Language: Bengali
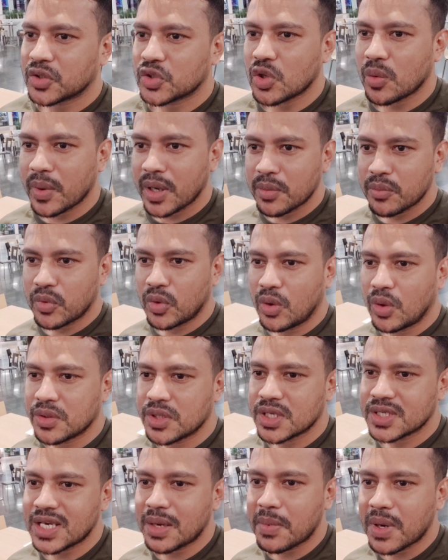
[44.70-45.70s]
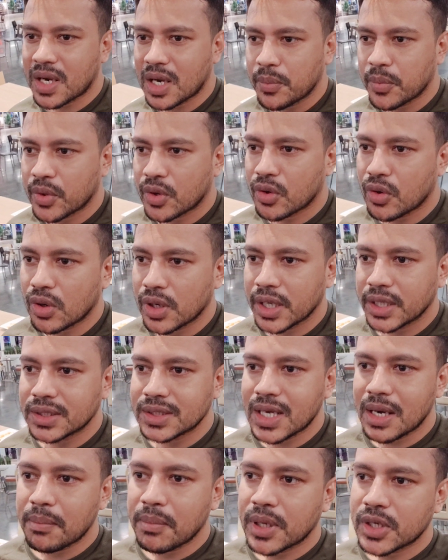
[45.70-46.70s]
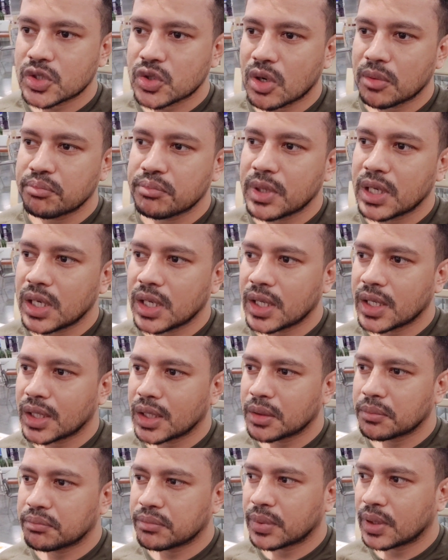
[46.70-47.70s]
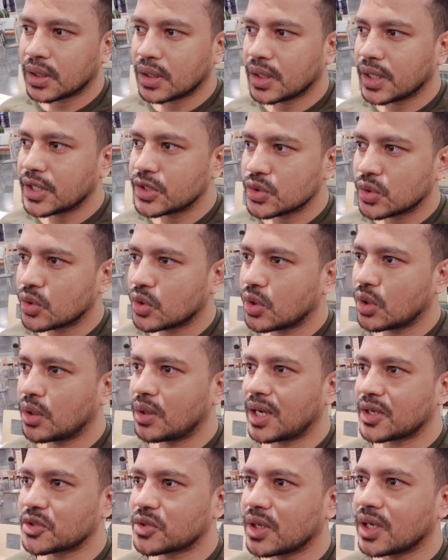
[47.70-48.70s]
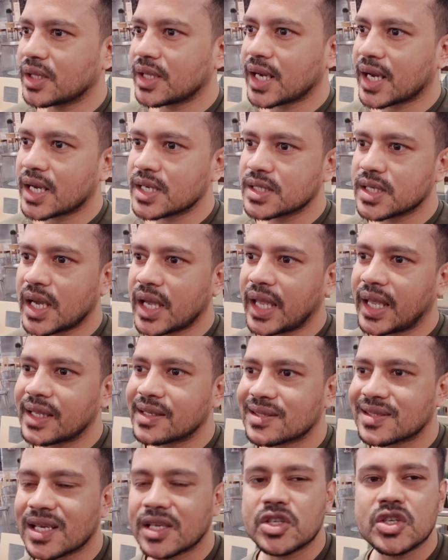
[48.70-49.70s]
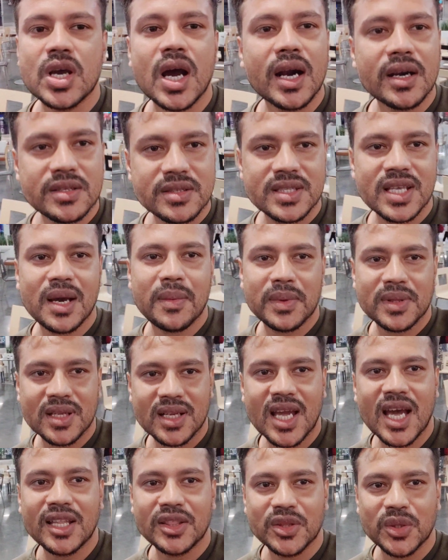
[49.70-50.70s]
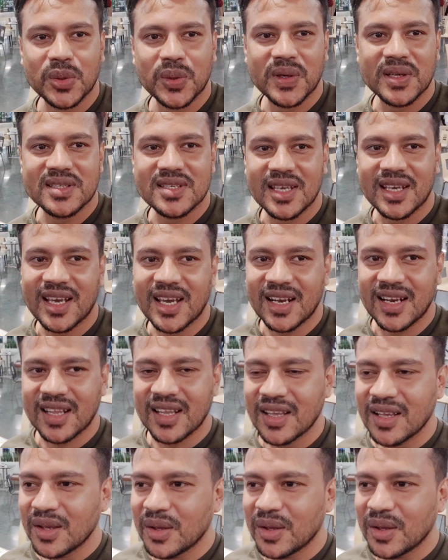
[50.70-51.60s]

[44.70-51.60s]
সবাই বললো যে জামা কাপড়ের অনেক দাম বা সব মিলিয়ে এই জন্য আসলে দেখা যায় এক্সট্রা চার্জ দিয়ে আমাদেরকে আনতে হয়েছে এখানে